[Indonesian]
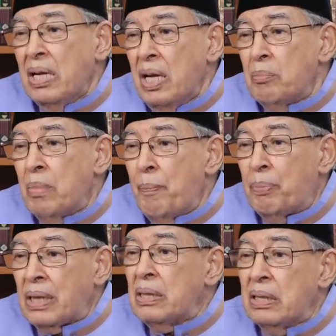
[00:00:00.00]
hmm.
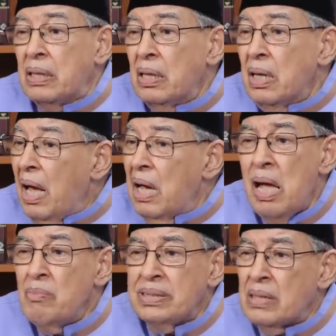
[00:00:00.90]
memper ini?
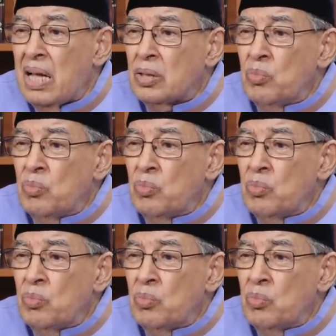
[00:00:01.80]
Agama sangat